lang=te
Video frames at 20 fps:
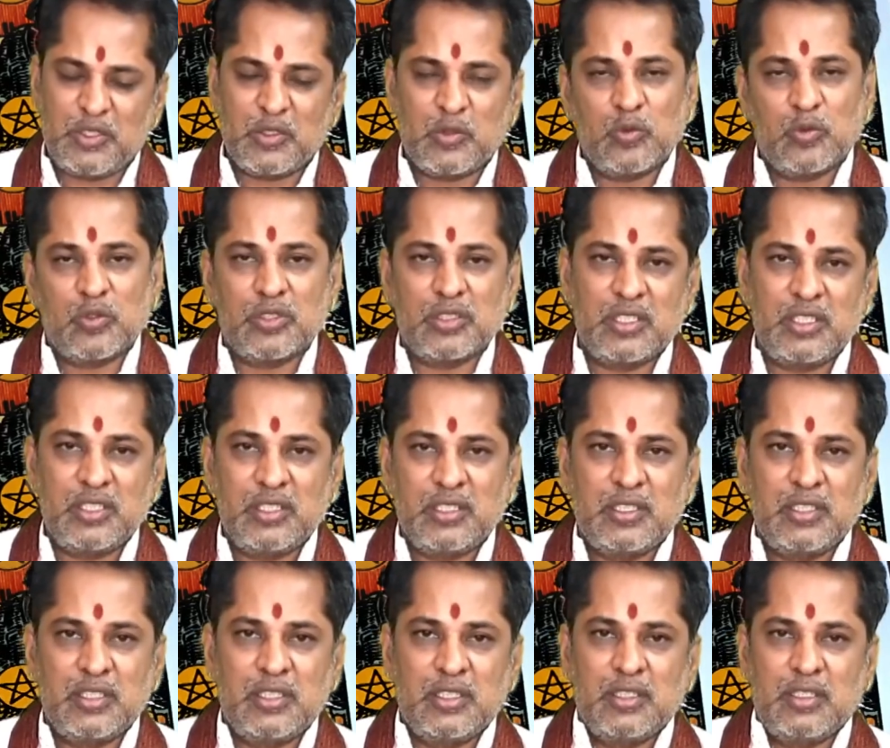మీకు ఉంటుంది
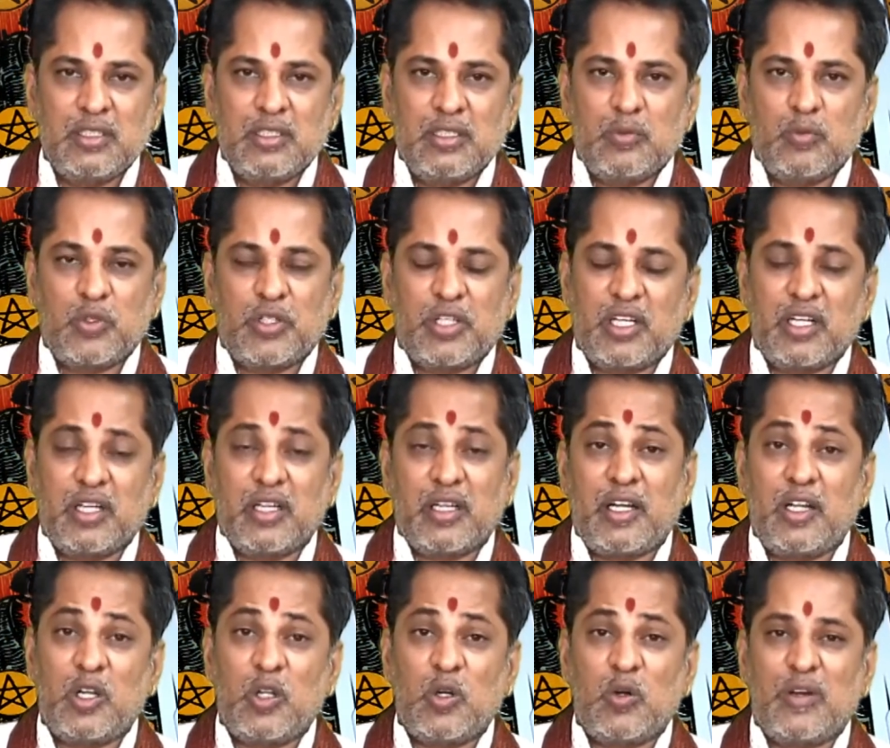ముఖ్యంగా
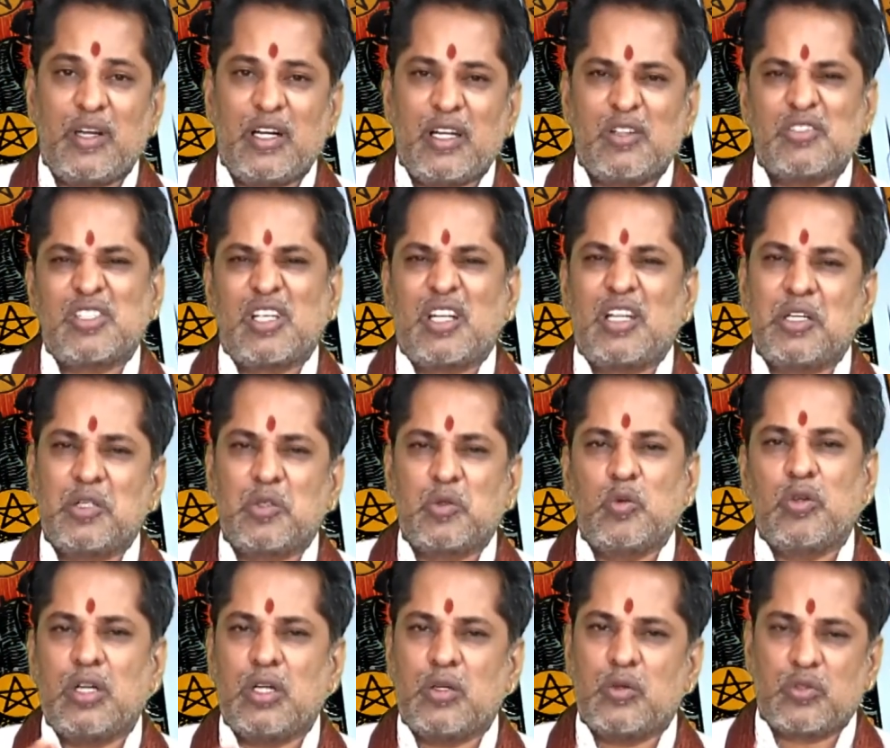రెండో వారం చాలా
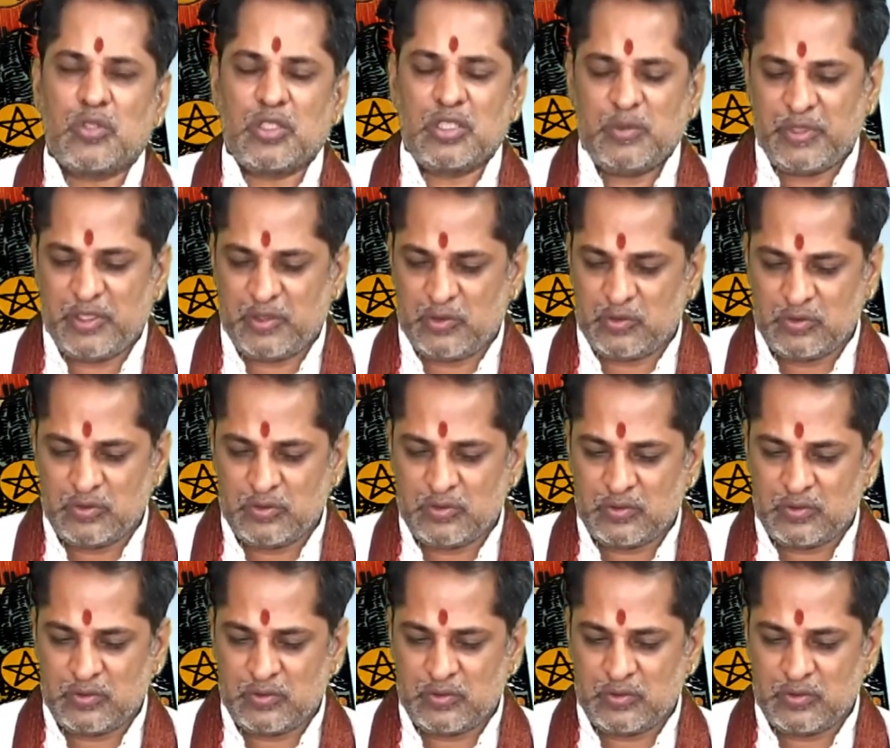ఎక్కువగా ఉంటుంది మీకు